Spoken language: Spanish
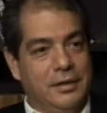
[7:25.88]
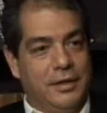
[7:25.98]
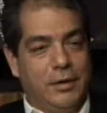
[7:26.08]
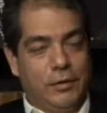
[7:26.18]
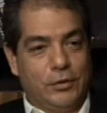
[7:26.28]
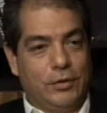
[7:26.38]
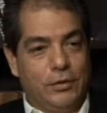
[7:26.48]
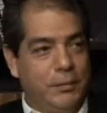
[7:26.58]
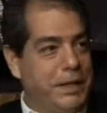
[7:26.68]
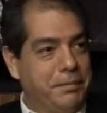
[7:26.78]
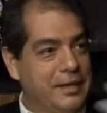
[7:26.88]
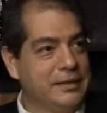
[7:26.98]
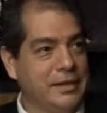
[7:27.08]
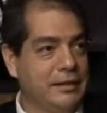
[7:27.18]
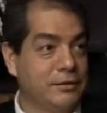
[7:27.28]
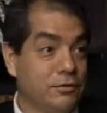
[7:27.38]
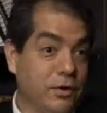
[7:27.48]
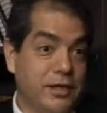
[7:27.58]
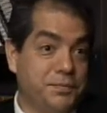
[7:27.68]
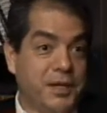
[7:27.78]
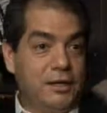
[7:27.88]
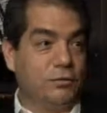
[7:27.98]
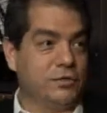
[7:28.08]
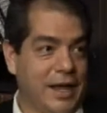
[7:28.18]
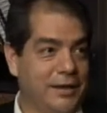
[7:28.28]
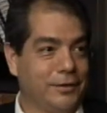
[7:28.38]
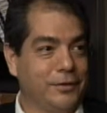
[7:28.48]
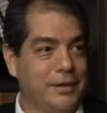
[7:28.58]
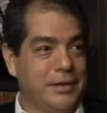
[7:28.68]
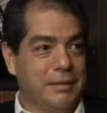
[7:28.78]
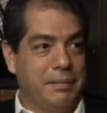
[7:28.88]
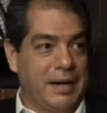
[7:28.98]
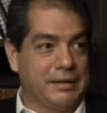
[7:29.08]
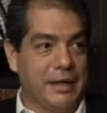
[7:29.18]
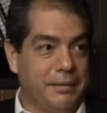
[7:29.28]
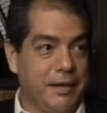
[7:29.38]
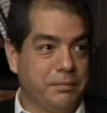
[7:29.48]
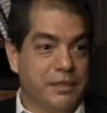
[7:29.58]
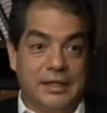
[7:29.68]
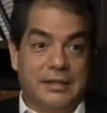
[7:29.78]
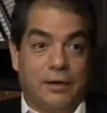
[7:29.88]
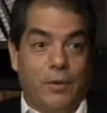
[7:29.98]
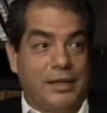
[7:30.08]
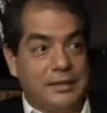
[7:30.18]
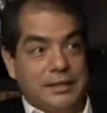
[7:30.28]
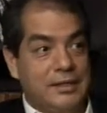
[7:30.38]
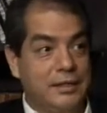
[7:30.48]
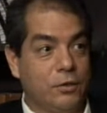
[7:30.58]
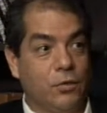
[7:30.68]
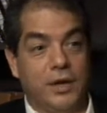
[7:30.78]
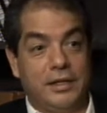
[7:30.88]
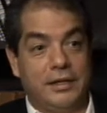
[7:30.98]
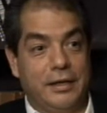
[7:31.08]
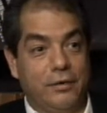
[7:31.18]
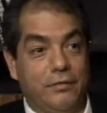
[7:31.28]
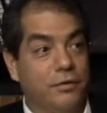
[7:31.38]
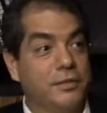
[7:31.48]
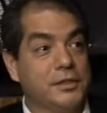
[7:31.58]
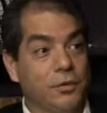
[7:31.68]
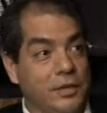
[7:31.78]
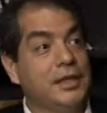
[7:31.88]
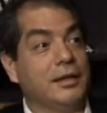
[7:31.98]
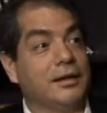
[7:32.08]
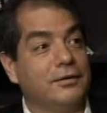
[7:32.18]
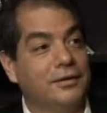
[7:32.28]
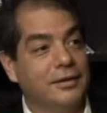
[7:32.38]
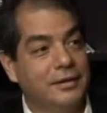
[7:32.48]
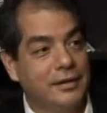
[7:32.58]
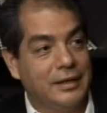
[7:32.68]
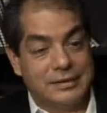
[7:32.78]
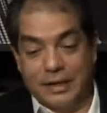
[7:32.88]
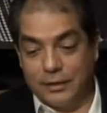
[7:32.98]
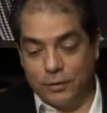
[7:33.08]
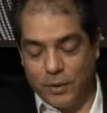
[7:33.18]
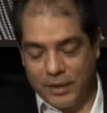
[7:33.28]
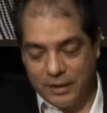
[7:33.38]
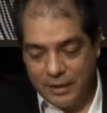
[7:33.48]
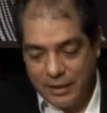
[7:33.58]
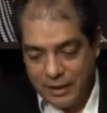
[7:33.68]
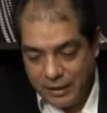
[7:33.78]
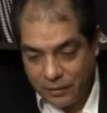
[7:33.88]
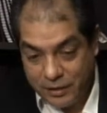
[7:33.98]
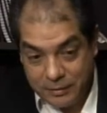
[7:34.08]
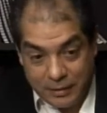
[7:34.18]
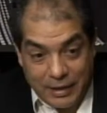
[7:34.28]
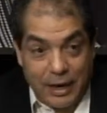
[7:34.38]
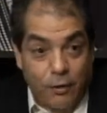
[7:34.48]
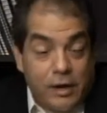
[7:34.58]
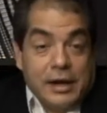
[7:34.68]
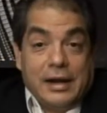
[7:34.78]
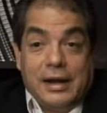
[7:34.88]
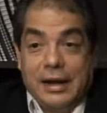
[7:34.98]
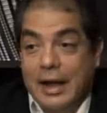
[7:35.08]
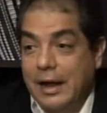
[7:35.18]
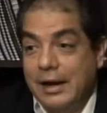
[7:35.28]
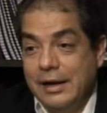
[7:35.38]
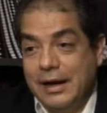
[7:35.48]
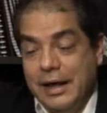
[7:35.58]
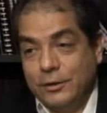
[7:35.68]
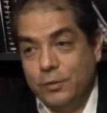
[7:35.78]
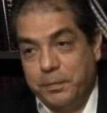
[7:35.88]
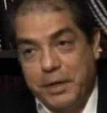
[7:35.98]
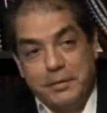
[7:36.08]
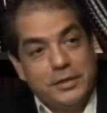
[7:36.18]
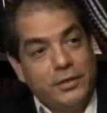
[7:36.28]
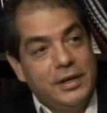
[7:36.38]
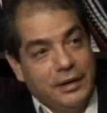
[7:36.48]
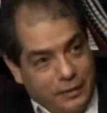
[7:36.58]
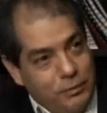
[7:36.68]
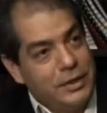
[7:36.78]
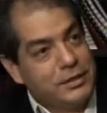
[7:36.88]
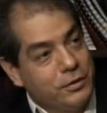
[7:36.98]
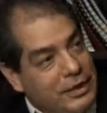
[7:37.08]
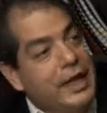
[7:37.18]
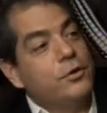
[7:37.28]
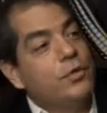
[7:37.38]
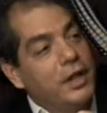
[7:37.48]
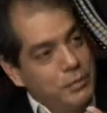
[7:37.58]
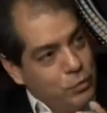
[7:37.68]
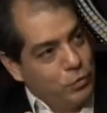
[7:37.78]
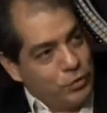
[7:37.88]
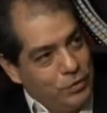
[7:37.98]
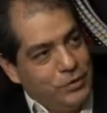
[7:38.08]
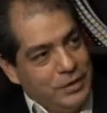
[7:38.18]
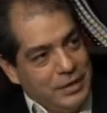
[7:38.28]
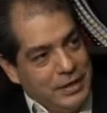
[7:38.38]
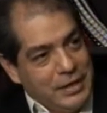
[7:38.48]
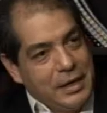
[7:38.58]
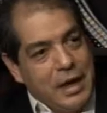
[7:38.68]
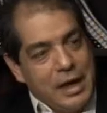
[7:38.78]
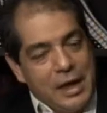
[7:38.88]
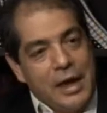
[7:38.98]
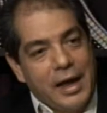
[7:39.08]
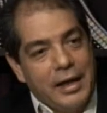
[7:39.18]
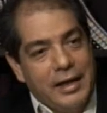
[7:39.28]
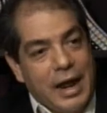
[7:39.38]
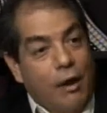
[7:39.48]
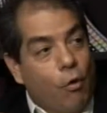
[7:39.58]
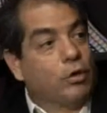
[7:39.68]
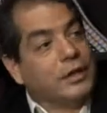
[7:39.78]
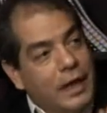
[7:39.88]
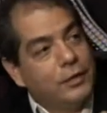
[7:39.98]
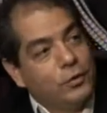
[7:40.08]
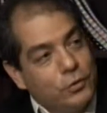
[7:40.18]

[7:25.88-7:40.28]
digamos, no son omnipresentes, no son el Espíritu Santo para saber pues, qué este cuate está haciendo con el dinero de forma escondida, ¿no? Hasta que truene. Entonces, claro, la, la, supervisión y la regulación te ayudan mucho a ir acotando